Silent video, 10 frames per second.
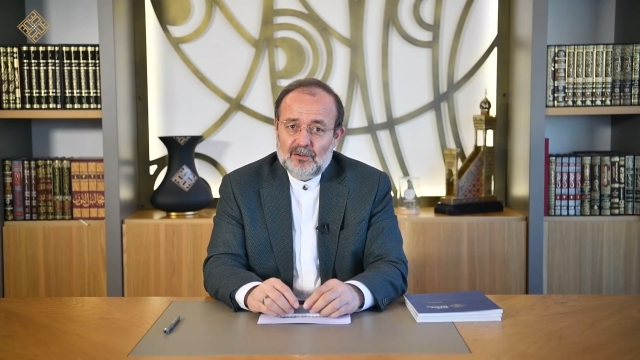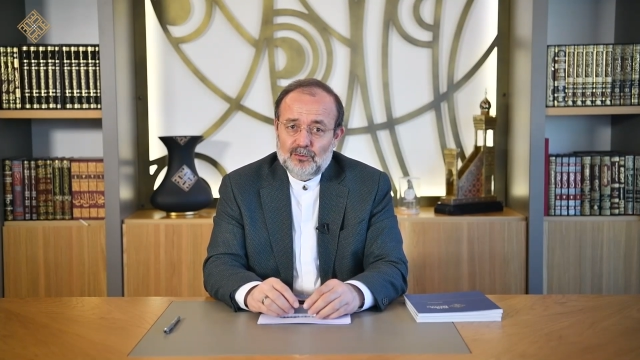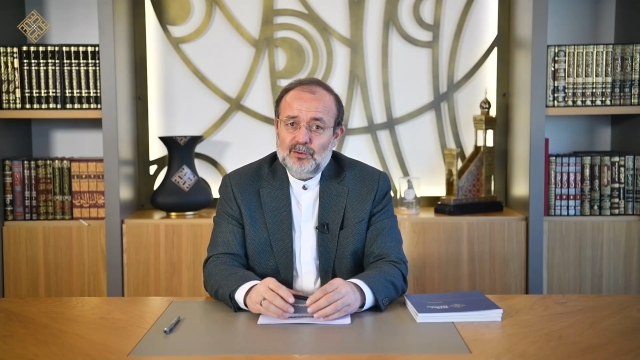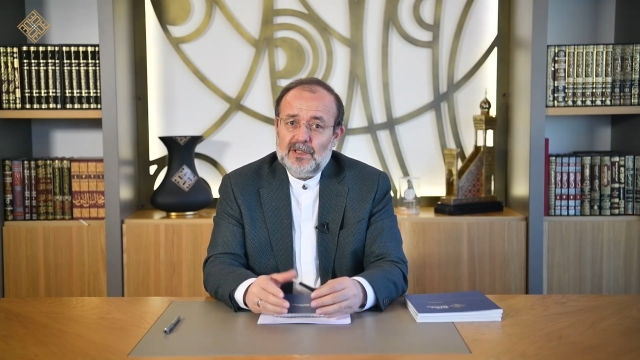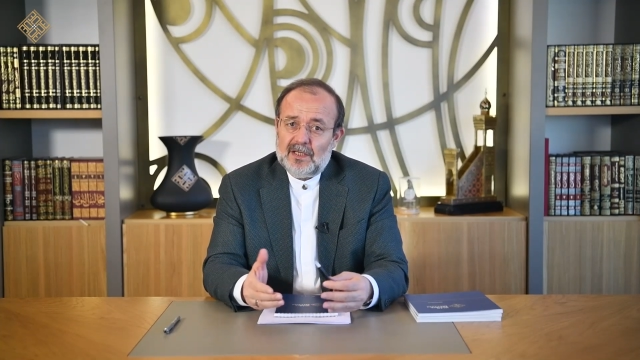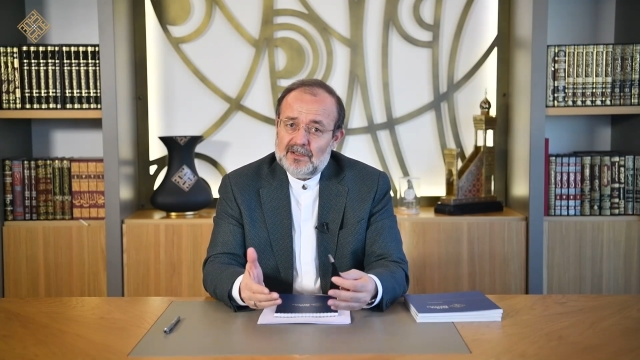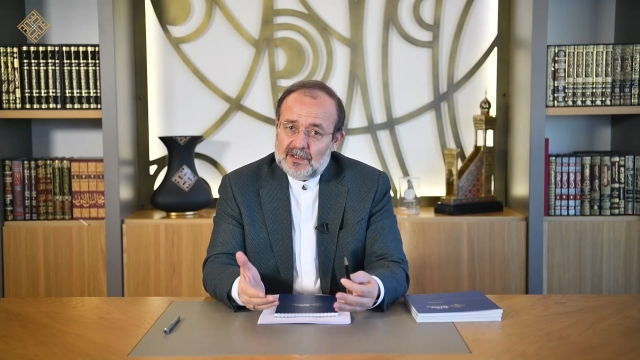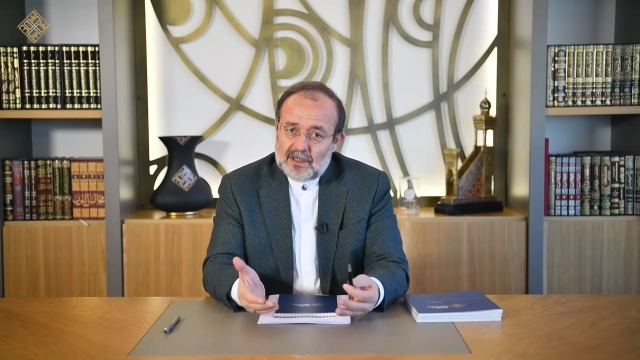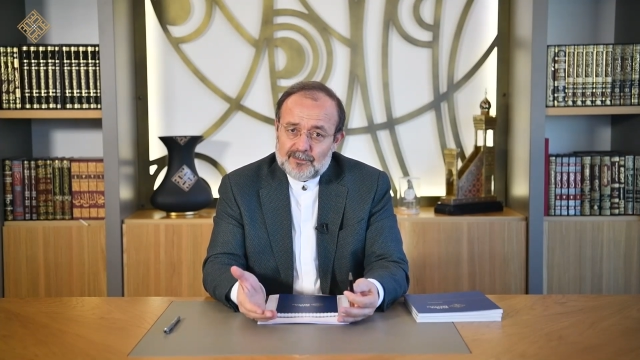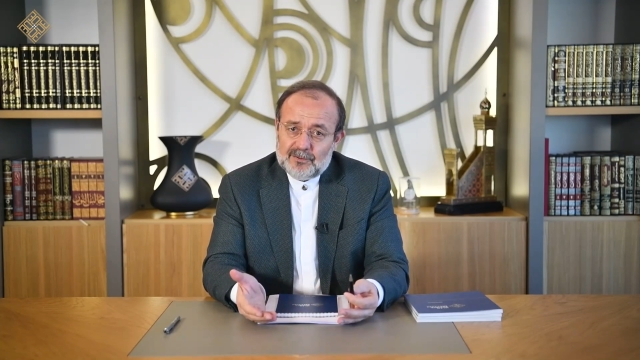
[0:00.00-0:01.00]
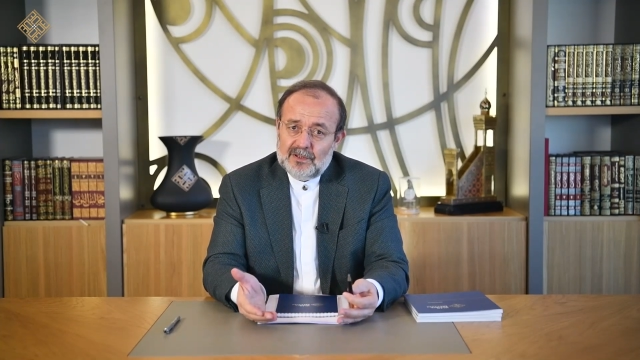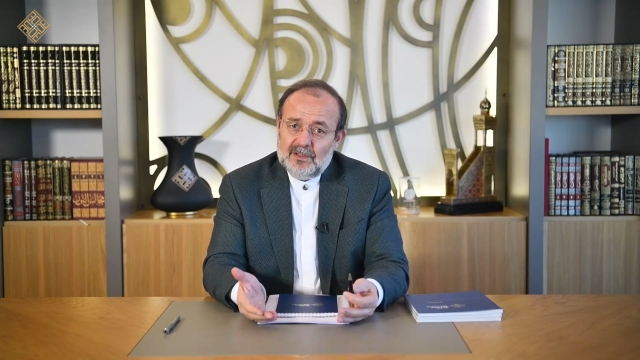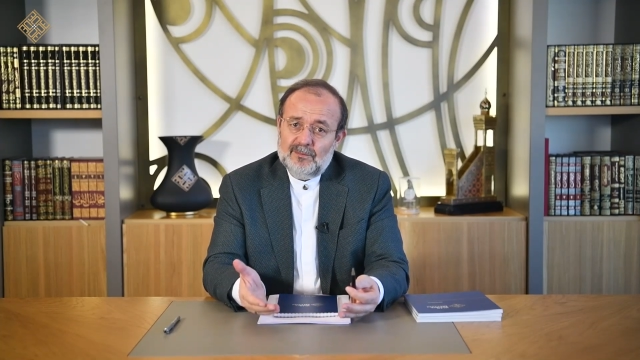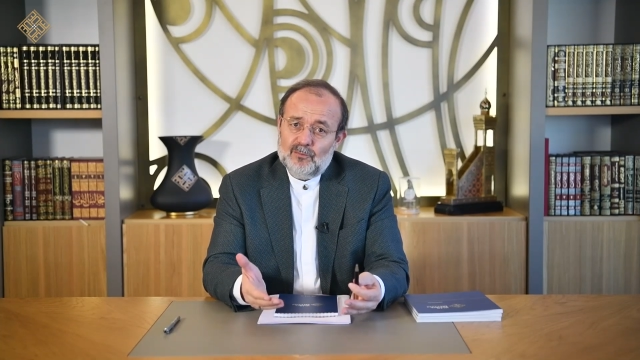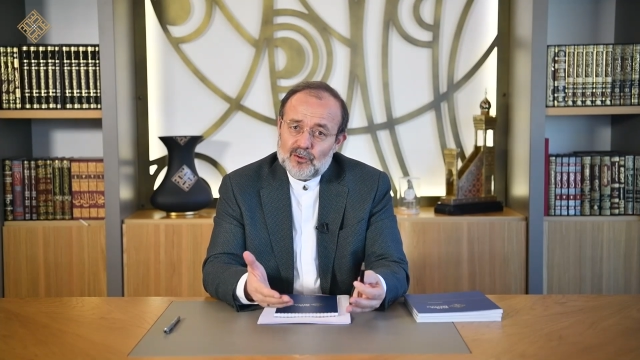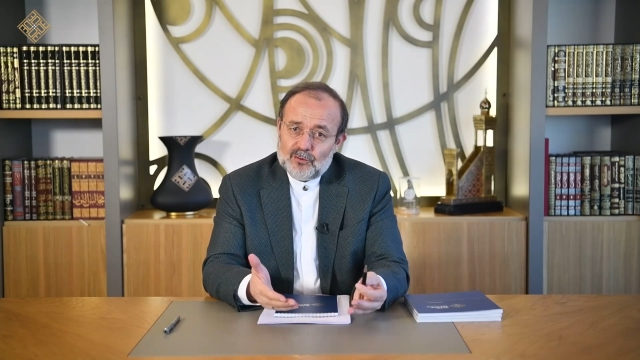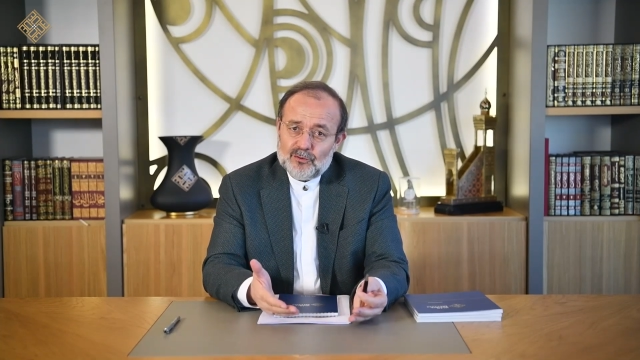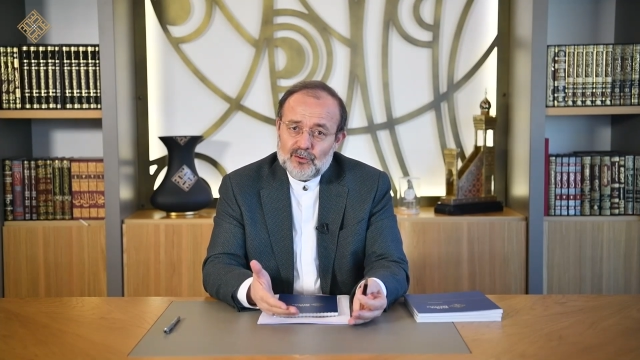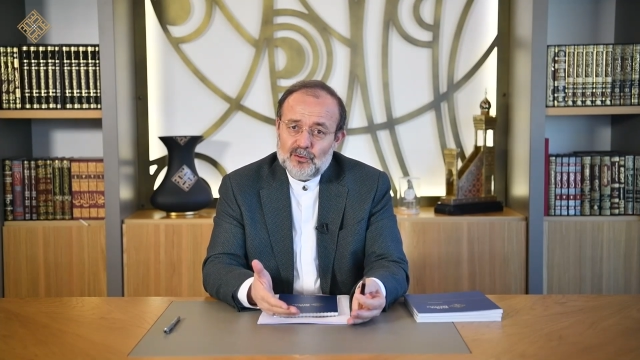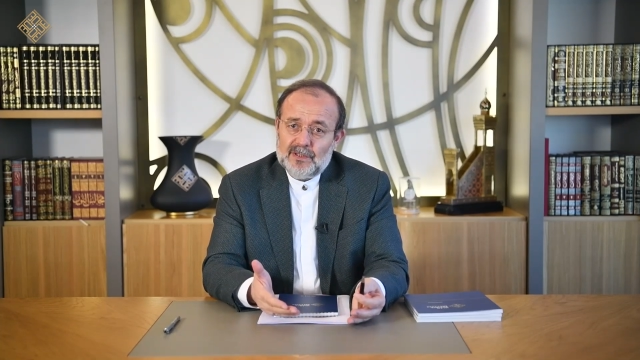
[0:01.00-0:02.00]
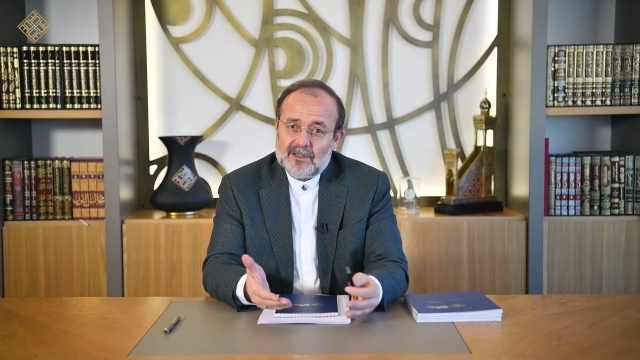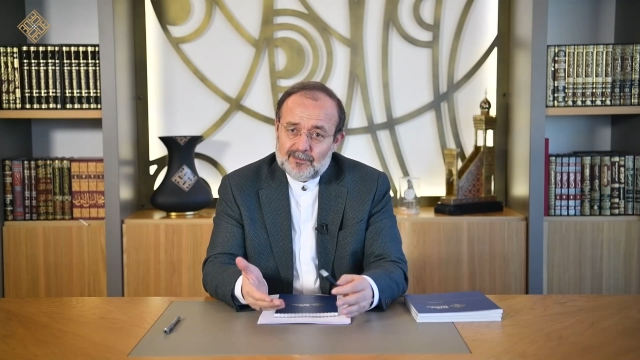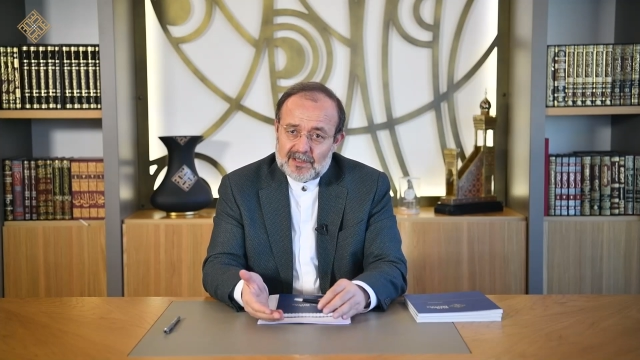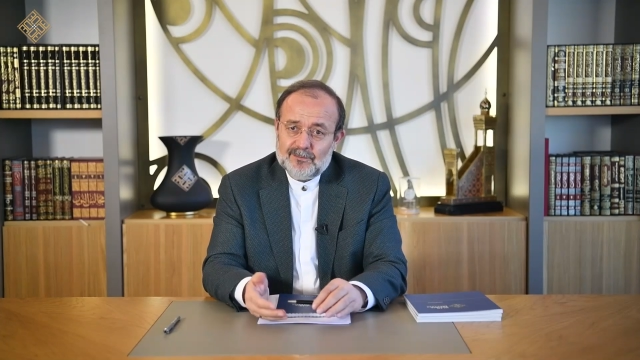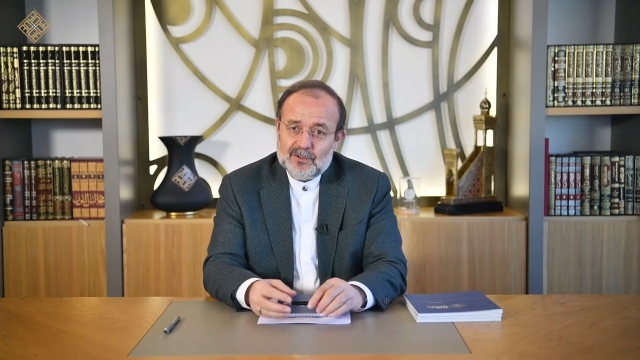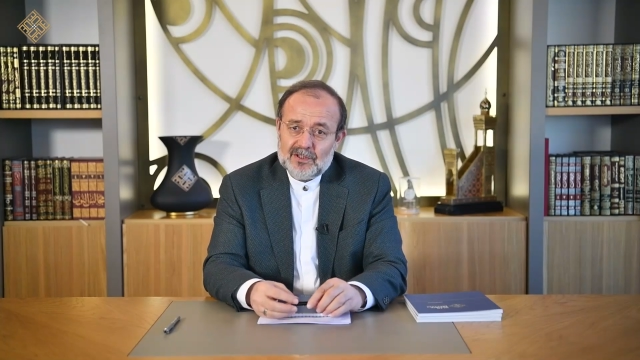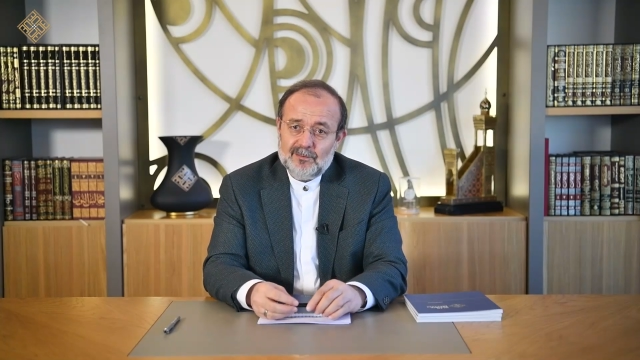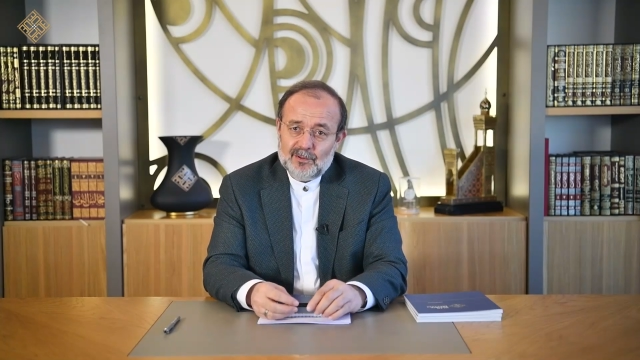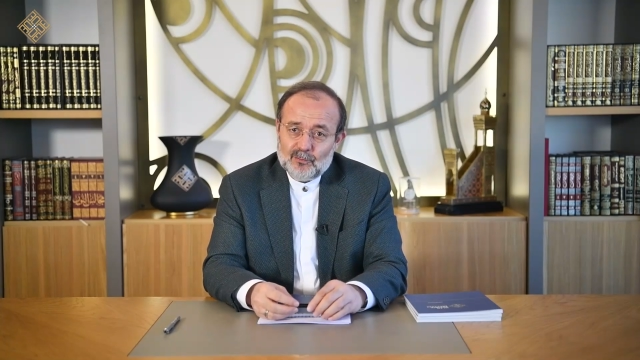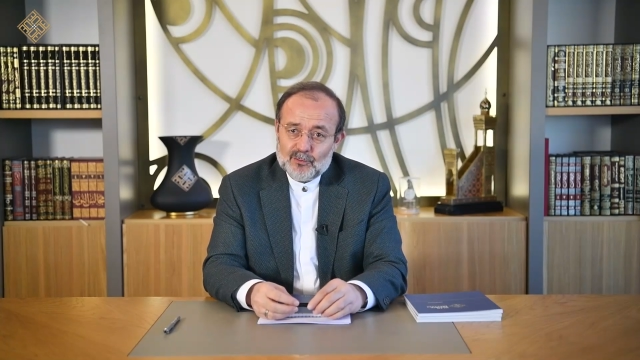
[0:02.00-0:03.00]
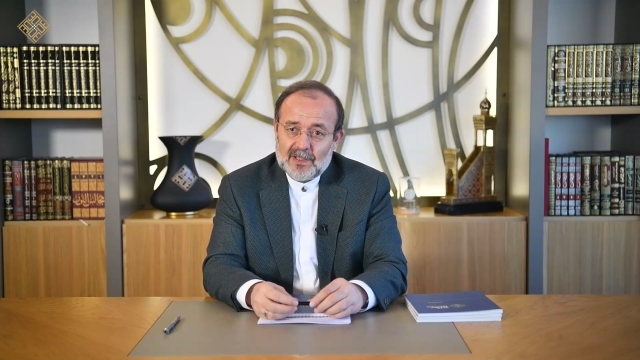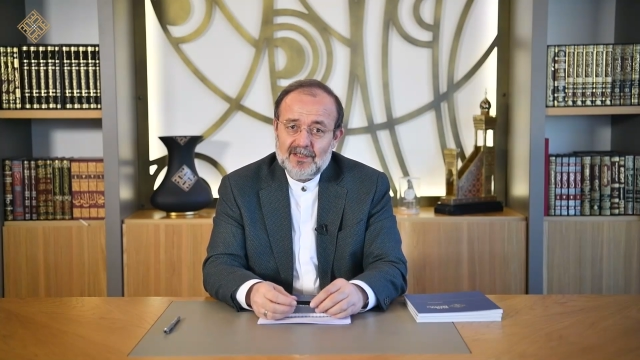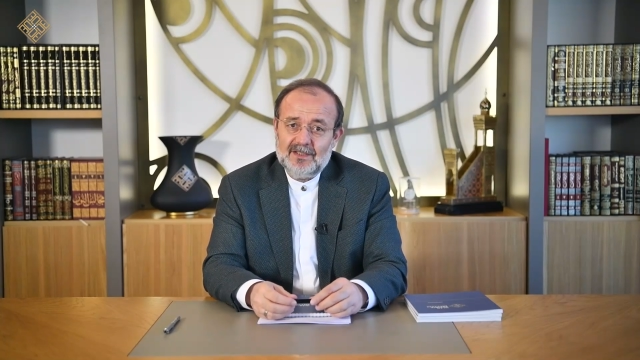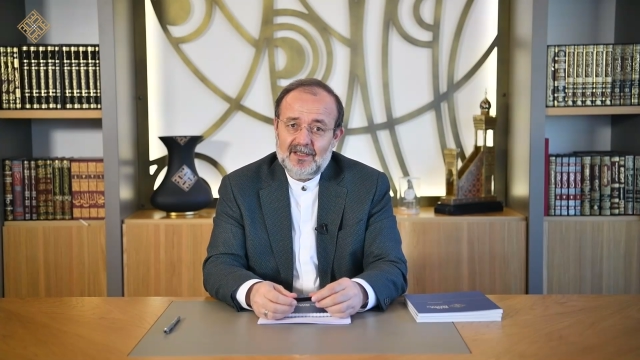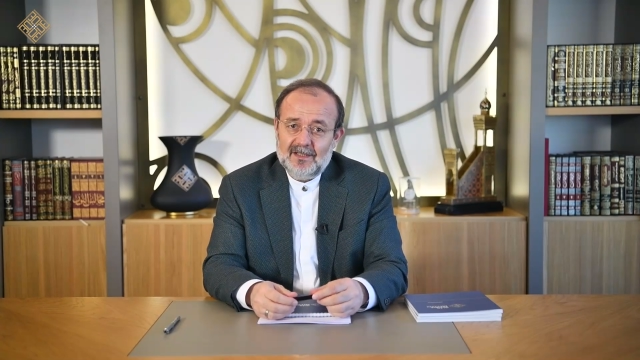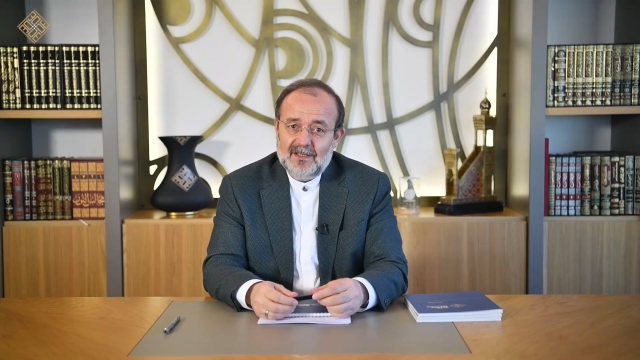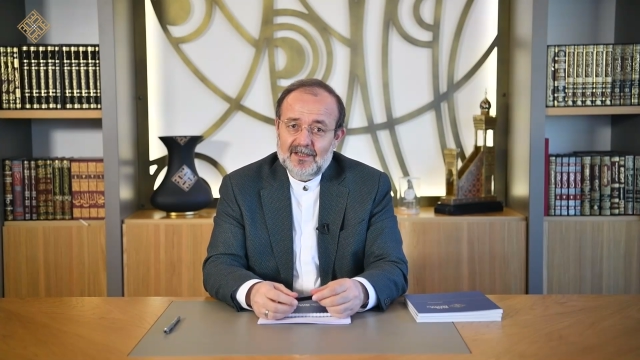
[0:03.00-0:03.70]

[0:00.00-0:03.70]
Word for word: Dünyada yaptığı bozgunculuk yetmezmiş gibi uzayda